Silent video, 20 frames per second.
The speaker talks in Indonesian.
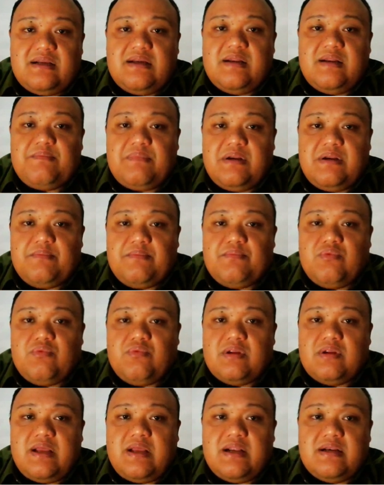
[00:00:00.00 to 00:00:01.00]
akan
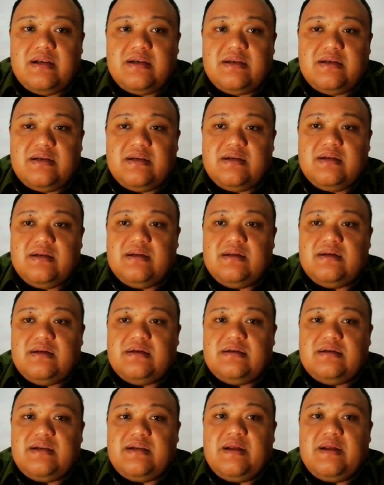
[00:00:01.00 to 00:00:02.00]
menimbulkan
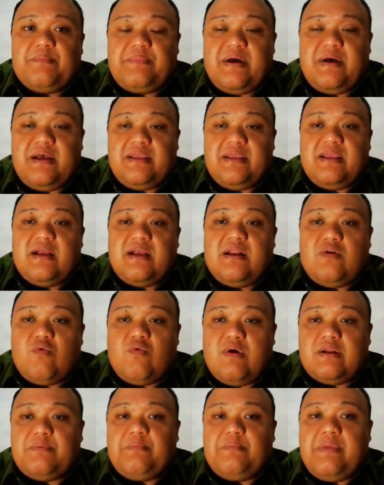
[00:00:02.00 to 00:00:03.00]
uh, dampak yang
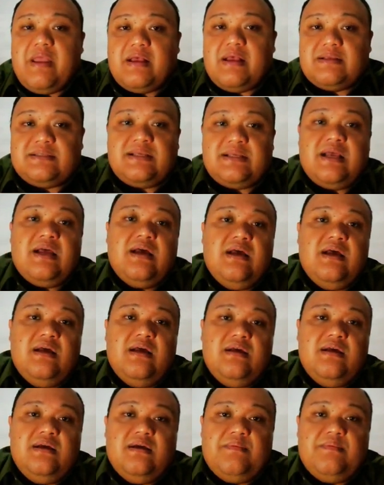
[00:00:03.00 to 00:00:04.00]
luar biasa
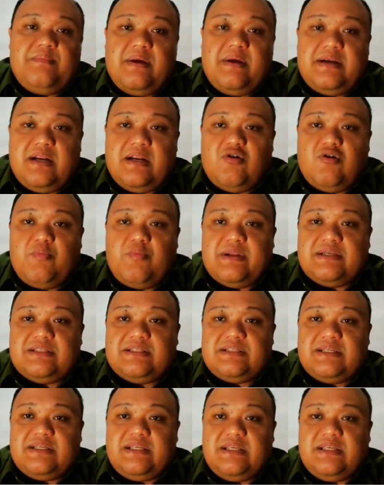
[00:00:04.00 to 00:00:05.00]
pada
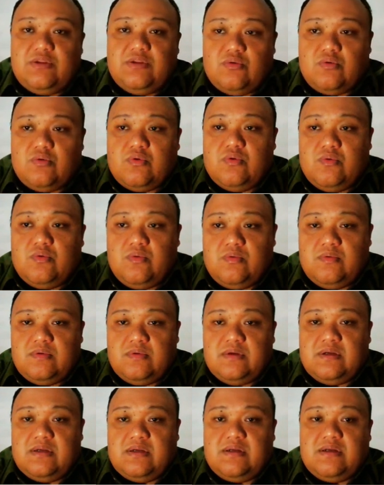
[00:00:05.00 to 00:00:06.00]
koperasi itu
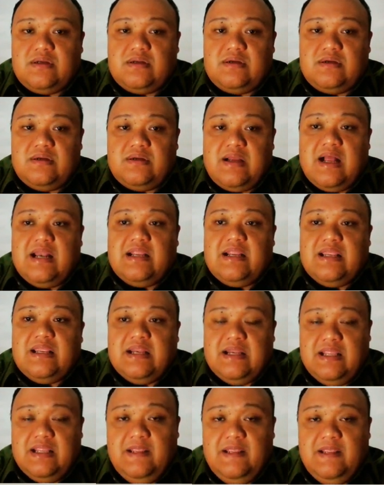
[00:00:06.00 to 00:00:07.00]
uh, Hal
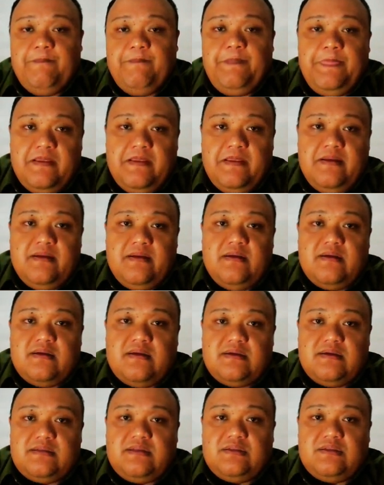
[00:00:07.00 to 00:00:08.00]
ini
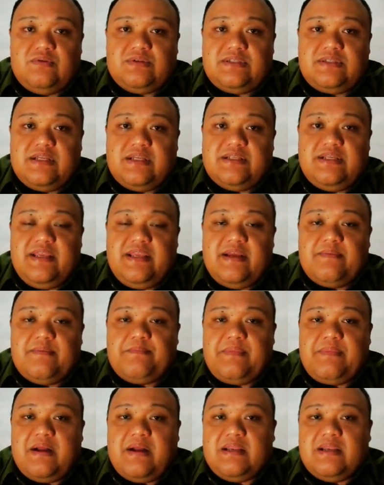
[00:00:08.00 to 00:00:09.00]
uh, tentu saja
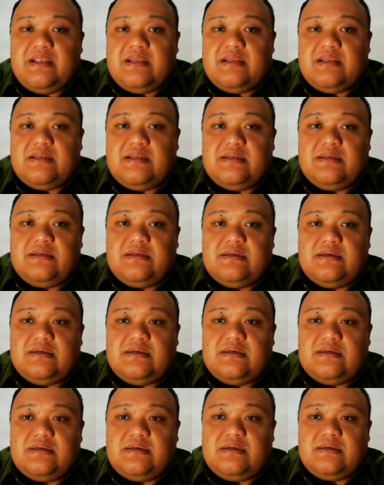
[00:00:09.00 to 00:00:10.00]
yang paling
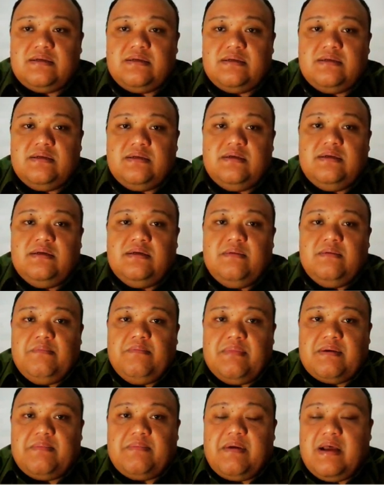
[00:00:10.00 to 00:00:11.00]
uh,
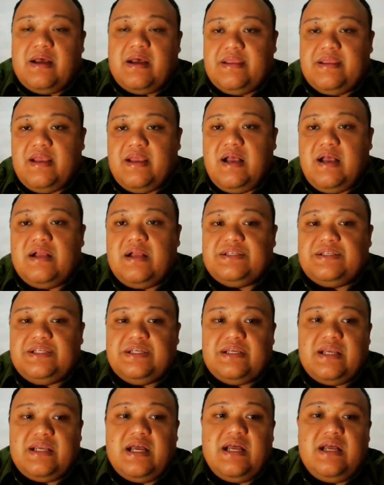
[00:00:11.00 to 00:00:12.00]
berbahaya
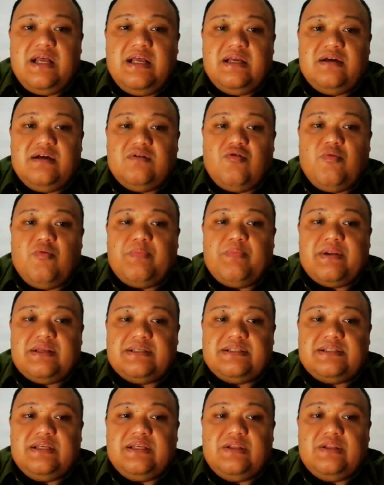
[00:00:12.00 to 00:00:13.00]
jika
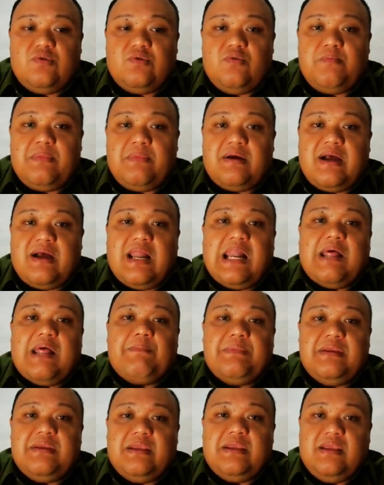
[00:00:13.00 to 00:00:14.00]
koperasi itu
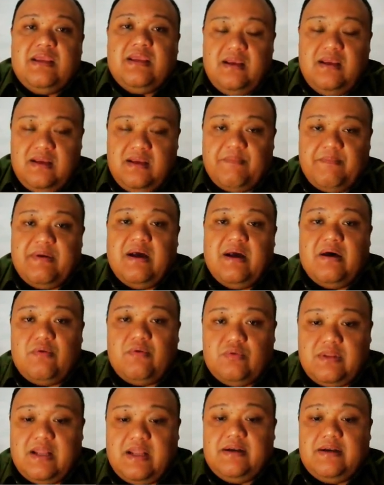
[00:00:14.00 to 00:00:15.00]
mengalami
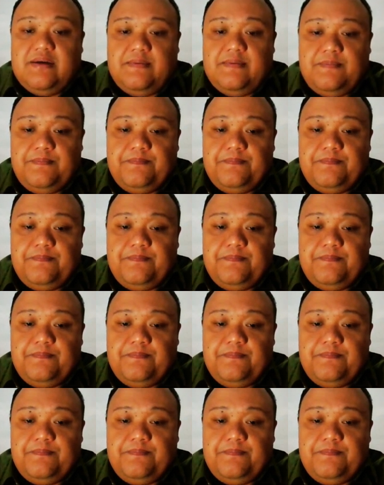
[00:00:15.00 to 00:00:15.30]
kebangkrutan.